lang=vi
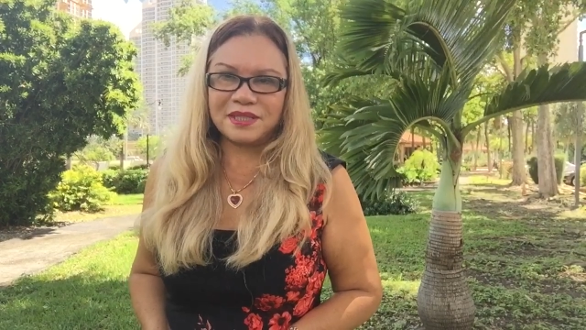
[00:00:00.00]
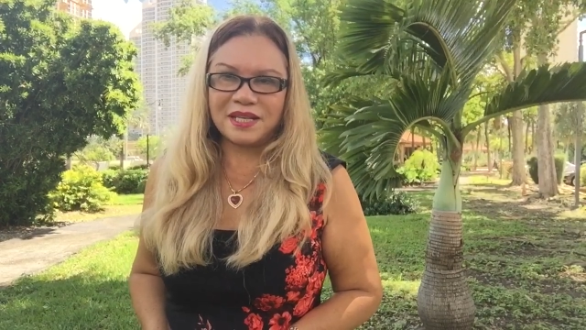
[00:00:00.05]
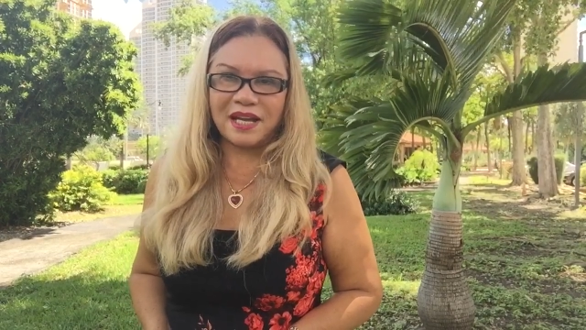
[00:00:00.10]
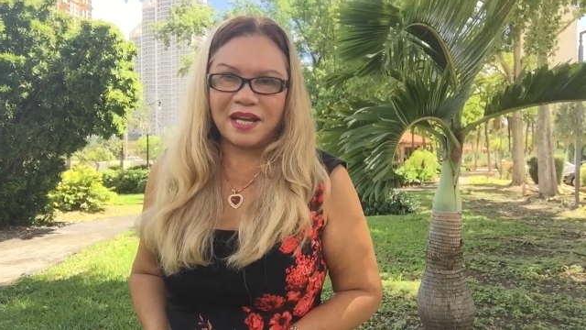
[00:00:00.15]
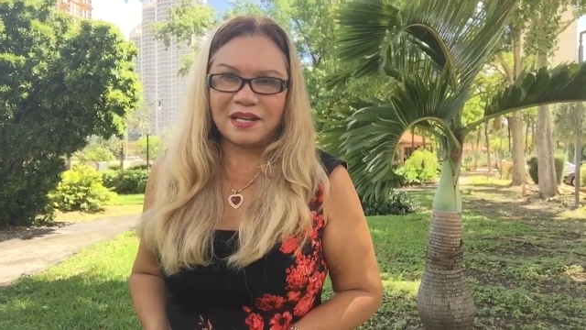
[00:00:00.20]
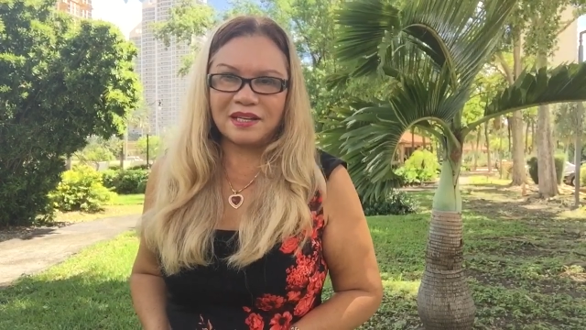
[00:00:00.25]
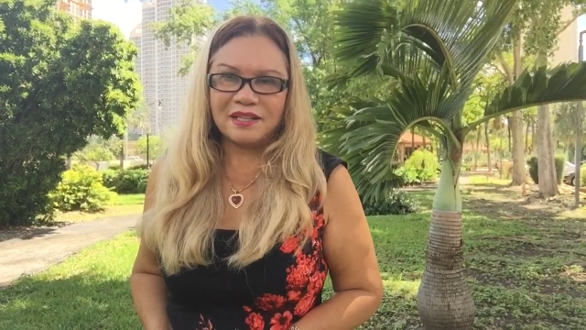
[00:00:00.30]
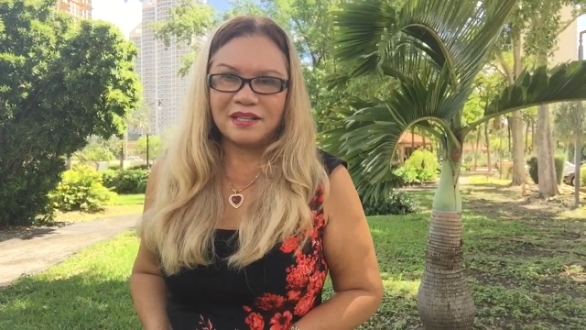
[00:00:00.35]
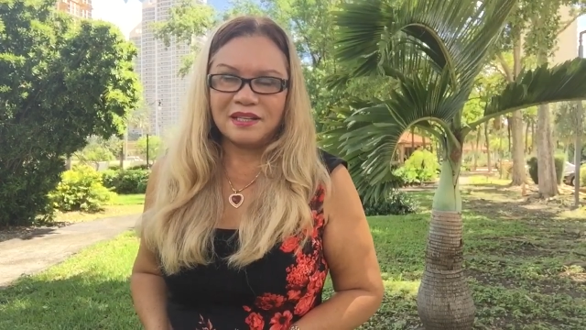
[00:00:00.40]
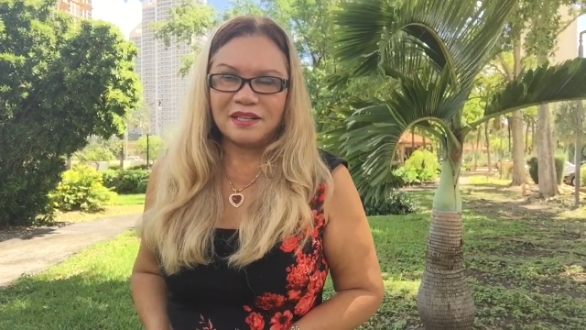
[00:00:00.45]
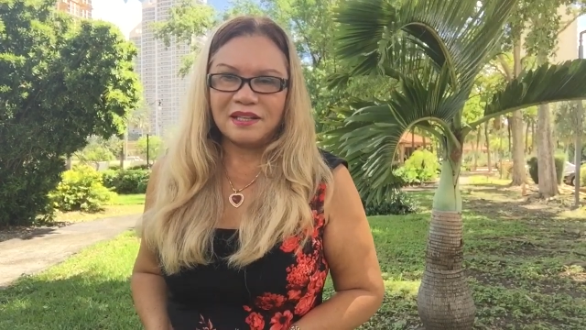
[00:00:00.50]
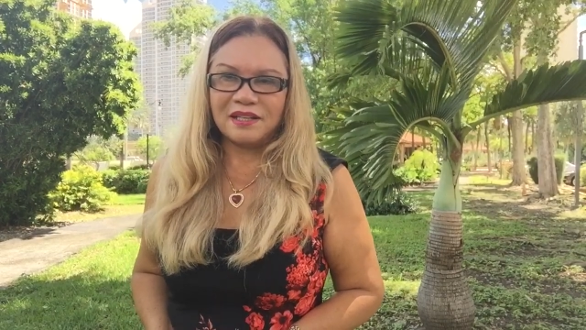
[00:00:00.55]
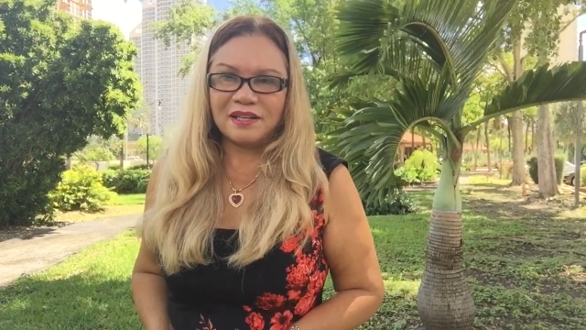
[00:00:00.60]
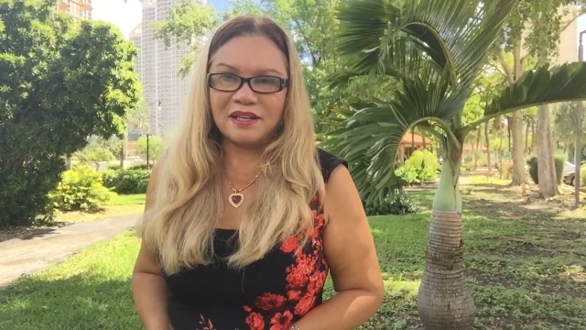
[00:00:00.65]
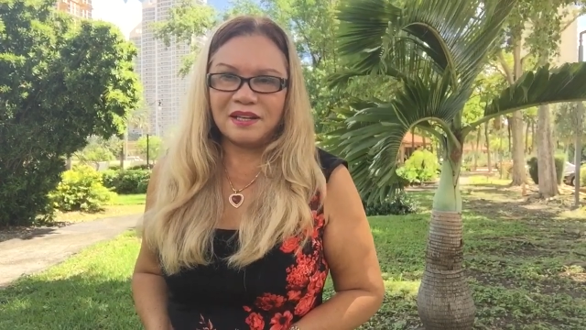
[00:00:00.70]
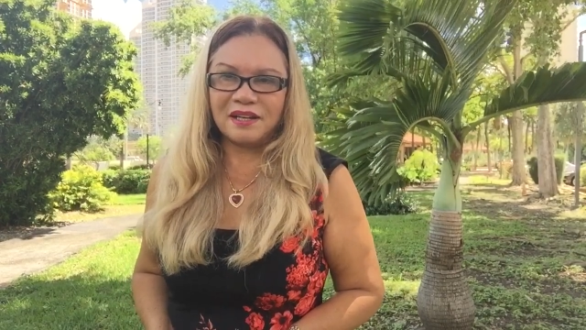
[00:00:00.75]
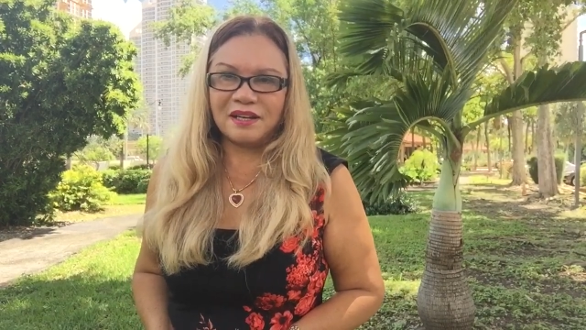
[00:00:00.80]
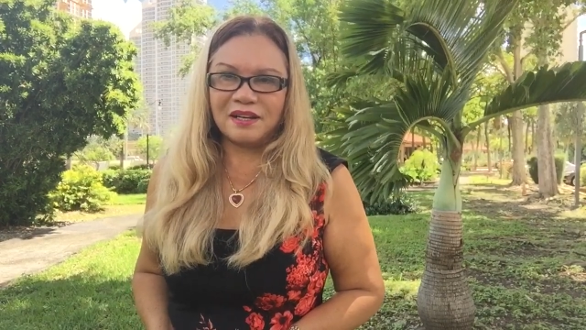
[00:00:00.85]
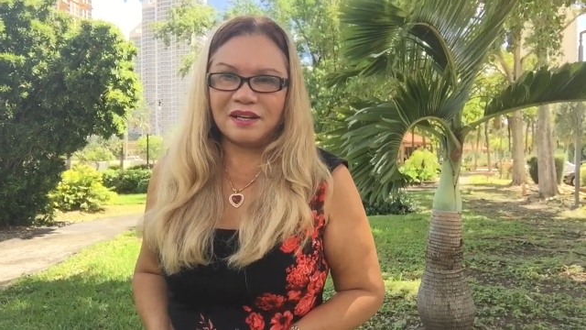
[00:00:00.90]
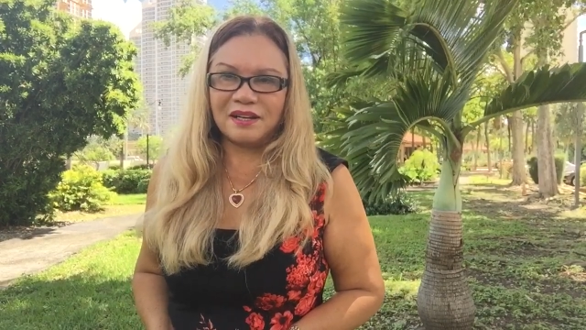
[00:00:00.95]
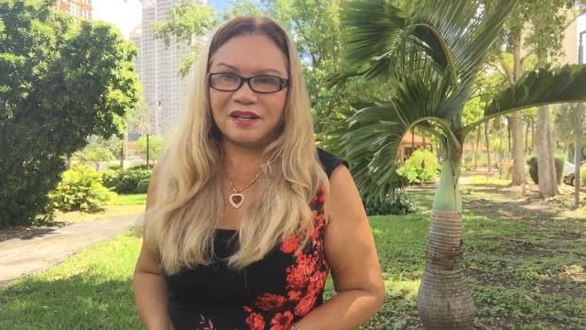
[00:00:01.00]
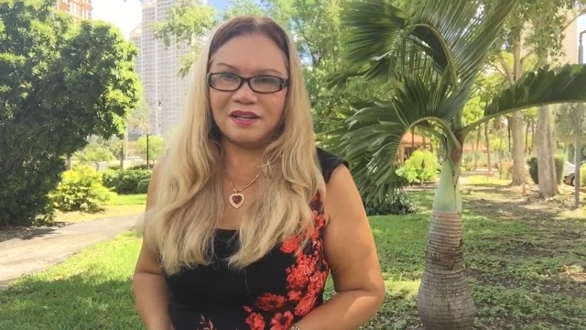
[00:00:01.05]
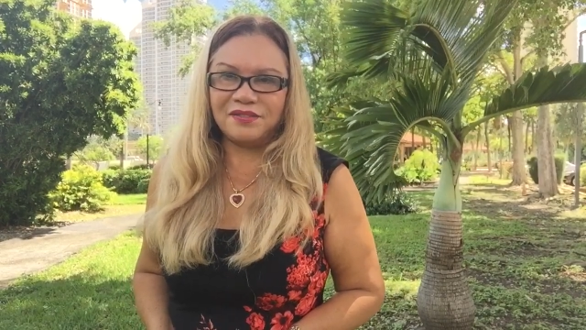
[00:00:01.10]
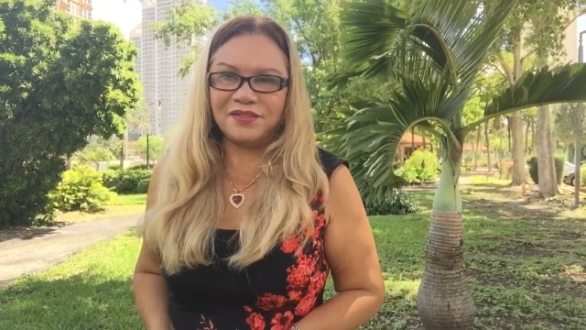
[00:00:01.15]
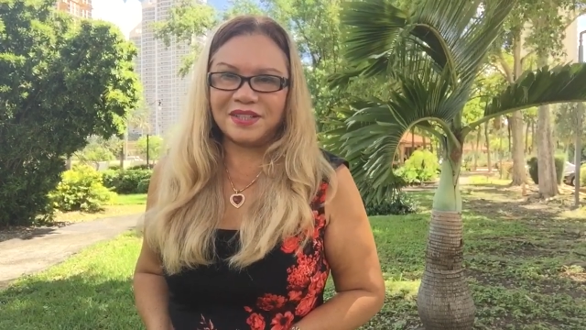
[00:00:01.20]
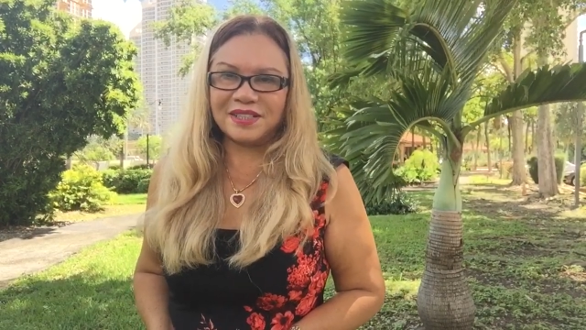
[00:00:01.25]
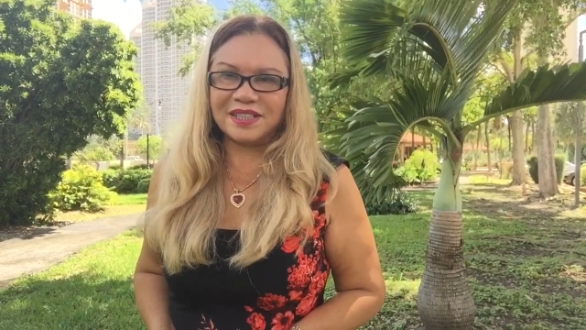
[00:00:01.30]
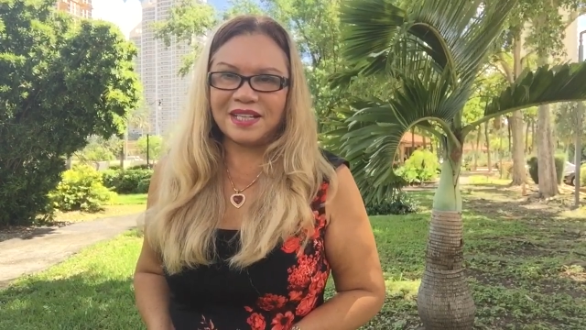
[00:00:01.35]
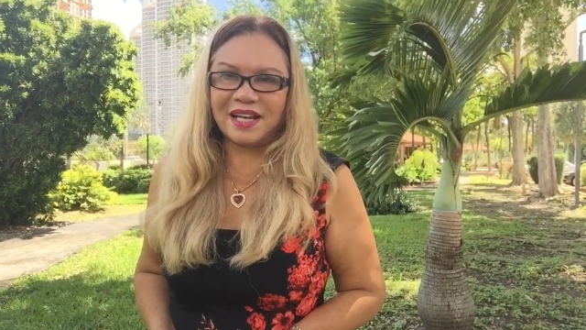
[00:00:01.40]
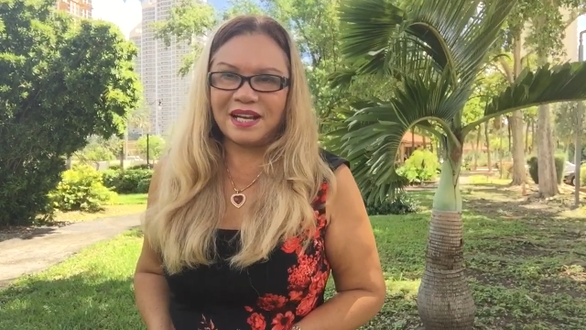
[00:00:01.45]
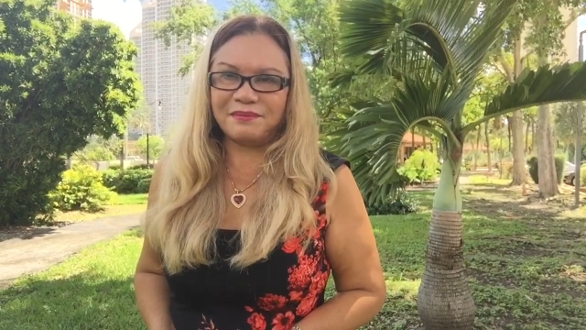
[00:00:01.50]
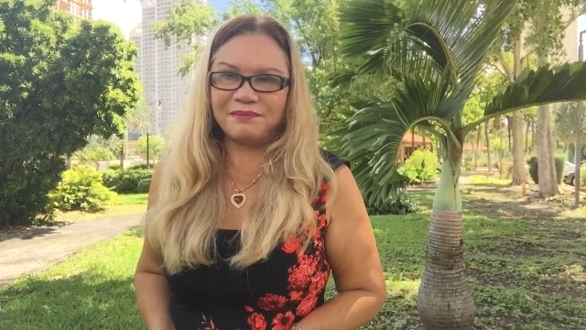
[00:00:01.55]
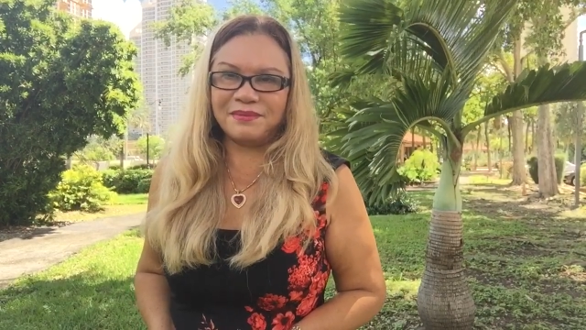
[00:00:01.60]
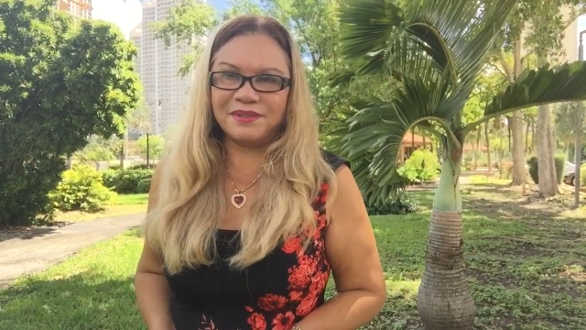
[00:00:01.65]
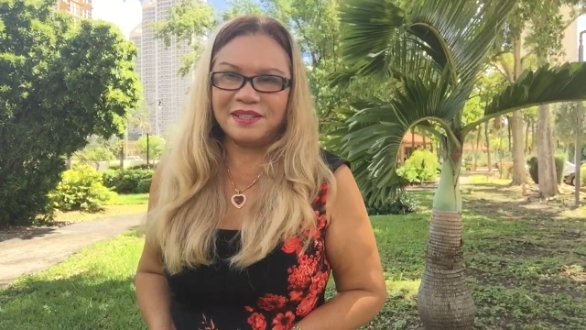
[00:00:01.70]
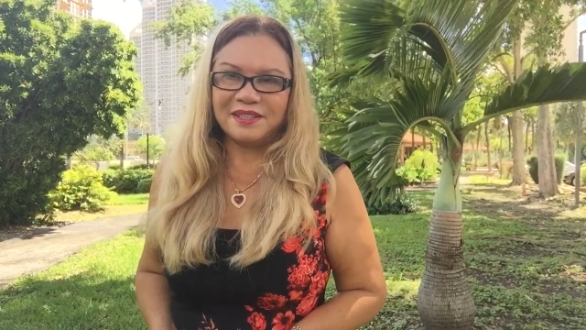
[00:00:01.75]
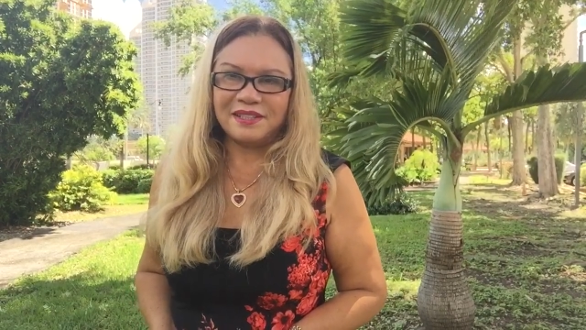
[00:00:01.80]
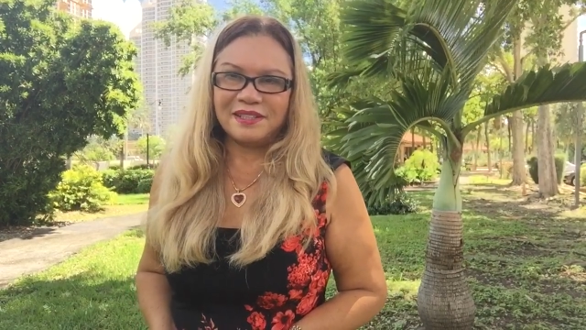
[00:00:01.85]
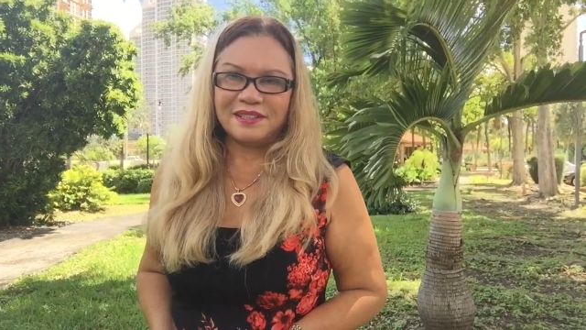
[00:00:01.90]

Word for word: sản ở Việt Nam